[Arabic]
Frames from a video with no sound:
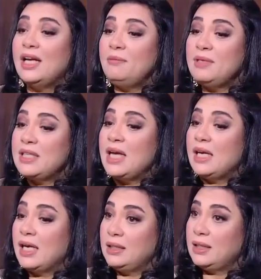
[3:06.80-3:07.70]

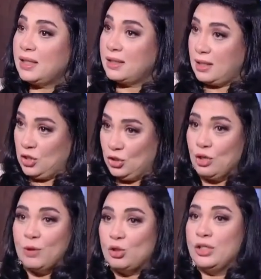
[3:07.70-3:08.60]
الميزان عندك
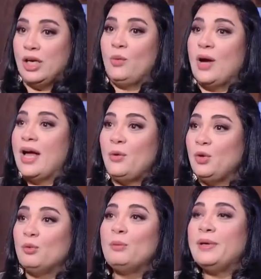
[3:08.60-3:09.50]
2024 حلوه
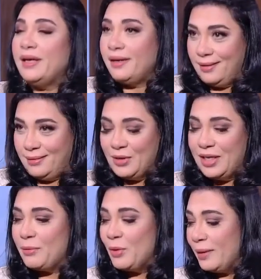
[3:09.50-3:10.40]
قوي ومبهره
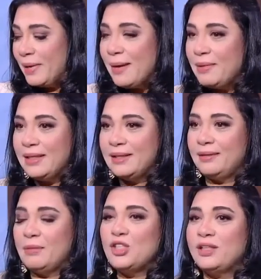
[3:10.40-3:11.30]
وانا وانا بعمل
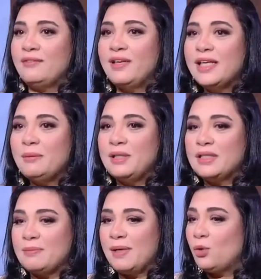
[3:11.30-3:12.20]
المشهد الفلكي
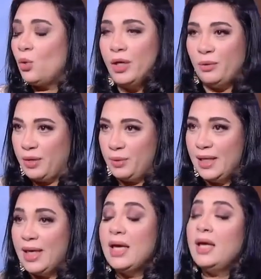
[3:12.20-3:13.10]
بالنسبه لكم حلوه قوي
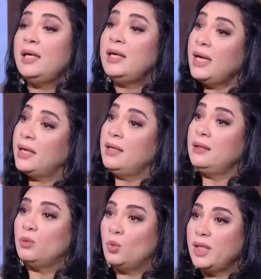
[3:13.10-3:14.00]

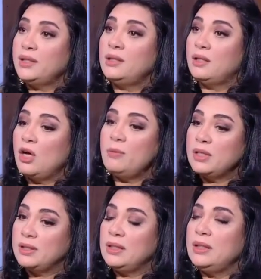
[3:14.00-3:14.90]
لكن ولاده
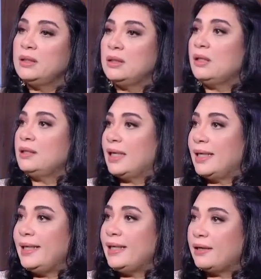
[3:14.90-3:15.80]
القمر دي ضغط
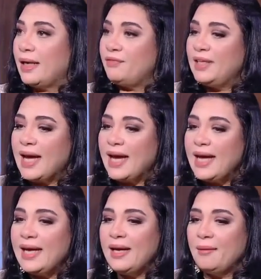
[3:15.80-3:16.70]
عليك في
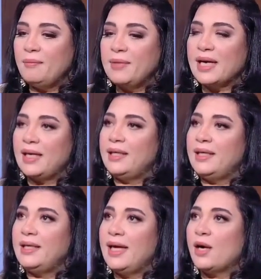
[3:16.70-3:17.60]
حاجه
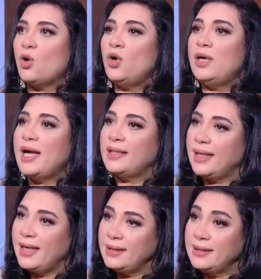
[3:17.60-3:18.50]
مخلياك خلقك
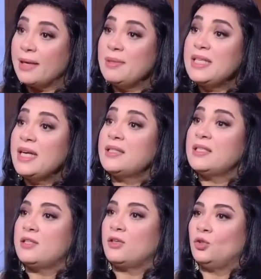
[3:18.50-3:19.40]
ضيق انت كمان زيك
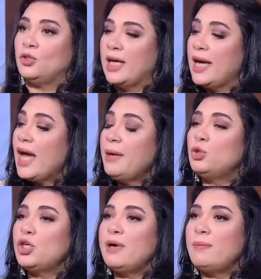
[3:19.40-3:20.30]
زي السرطان
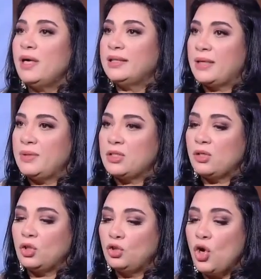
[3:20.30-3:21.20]
هيبقوا شبه بعض قوي
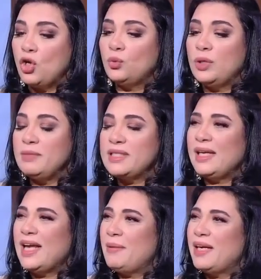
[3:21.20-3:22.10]
السرطان مم.
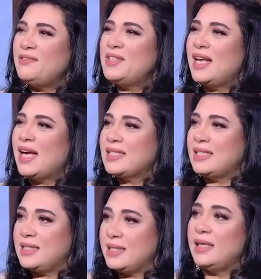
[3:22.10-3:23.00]
والميزان هيبقى نفس
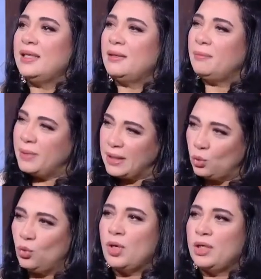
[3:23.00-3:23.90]
الاحاسيس لان
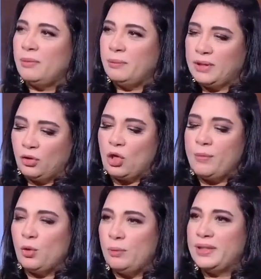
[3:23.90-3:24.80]
البيت قريب البيت الرابع خلي